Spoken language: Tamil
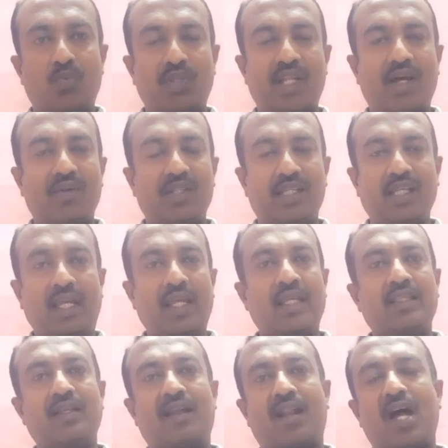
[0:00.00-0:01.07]
முதலாவது
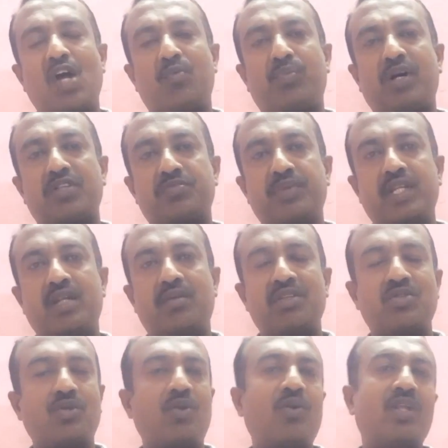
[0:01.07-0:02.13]
இந்த ராக் பாஸ்பேட்
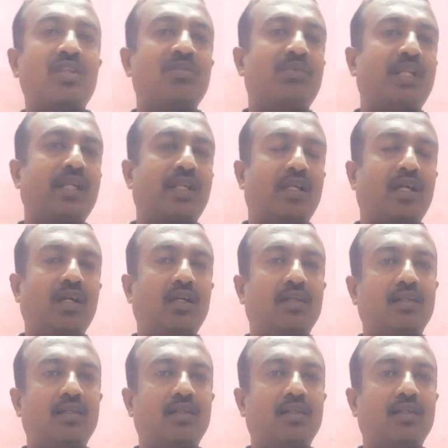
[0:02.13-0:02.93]
அப்படின்னு சொல்லக்கூடியது வந்து பார்த்திங்கன்னா